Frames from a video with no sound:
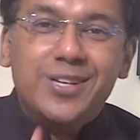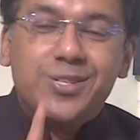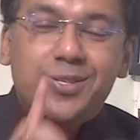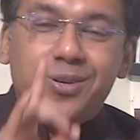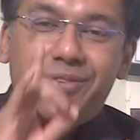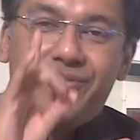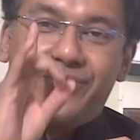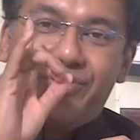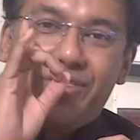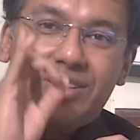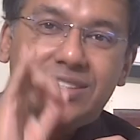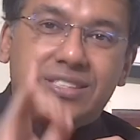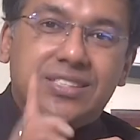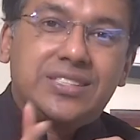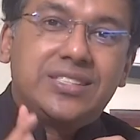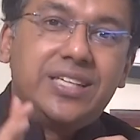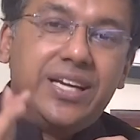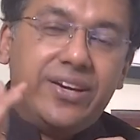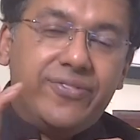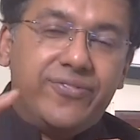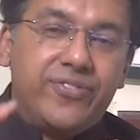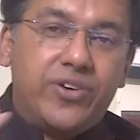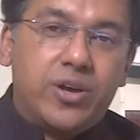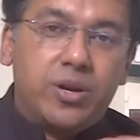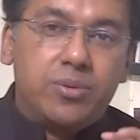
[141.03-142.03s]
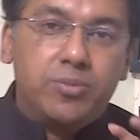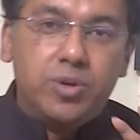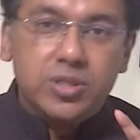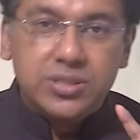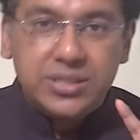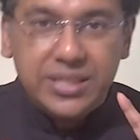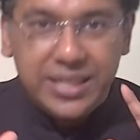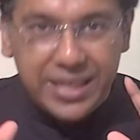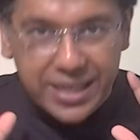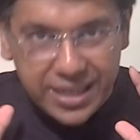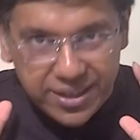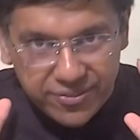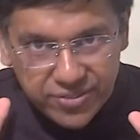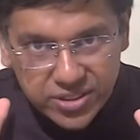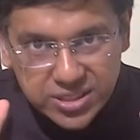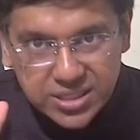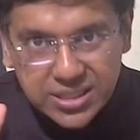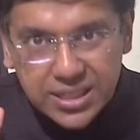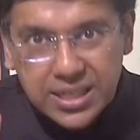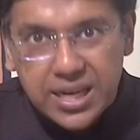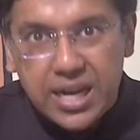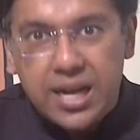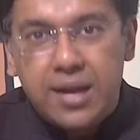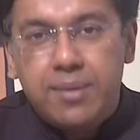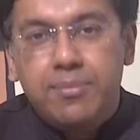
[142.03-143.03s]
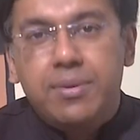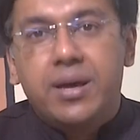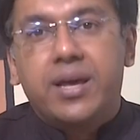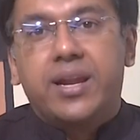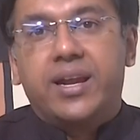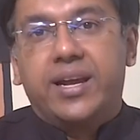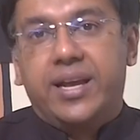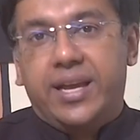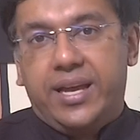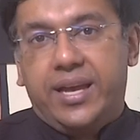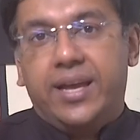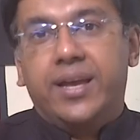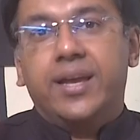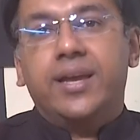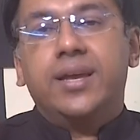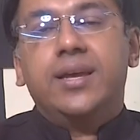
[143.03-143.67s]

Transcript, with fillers: ஸோ ஃபஸ்ட் அண்ட் ஃபார்மோஸ்ட் நீங்கள் ஃபஸ்ட்டு காமா இருங்க